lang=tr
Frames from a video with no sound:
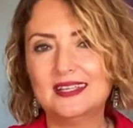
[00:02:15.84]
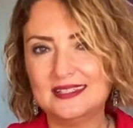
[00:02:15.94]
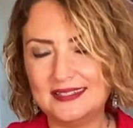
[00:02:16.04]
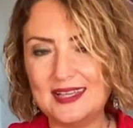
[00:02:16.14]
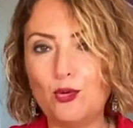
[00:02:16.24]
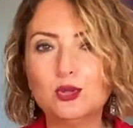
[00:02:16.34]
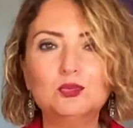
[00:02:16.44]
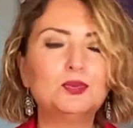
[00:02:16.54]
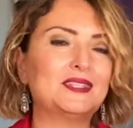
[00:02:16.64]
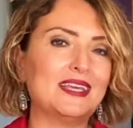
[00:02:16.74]
size
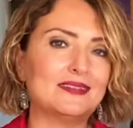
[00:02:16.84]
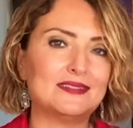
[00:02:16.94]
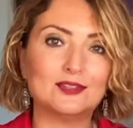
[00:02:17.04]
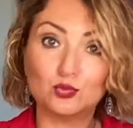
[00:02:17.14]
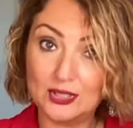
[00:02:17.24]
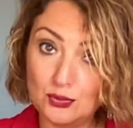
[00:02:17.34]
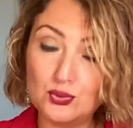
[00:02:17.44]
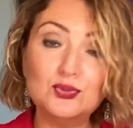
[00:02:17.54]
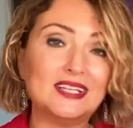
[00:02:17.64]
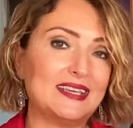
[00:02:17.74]
olumlu bir tesirde.
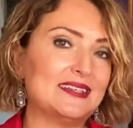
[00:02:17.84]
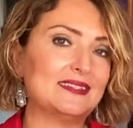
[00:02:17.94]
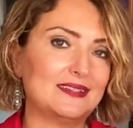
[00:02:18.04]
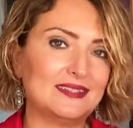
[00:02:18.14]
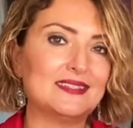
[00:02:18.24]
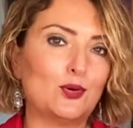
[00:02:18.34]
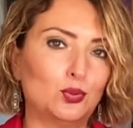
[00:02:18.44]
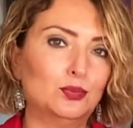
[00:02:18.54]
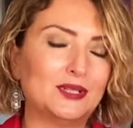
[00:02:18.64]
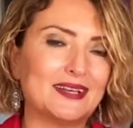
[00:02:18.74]
Uranüs'ün de tesiri size
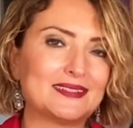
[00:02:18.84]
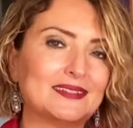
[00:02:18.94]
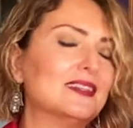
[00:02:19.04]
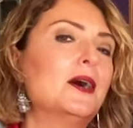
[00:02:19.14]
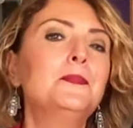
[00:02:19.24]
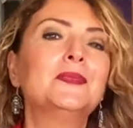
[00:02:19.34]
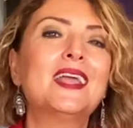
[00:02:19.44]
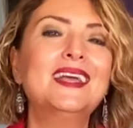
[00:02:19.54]
olumlu aslında.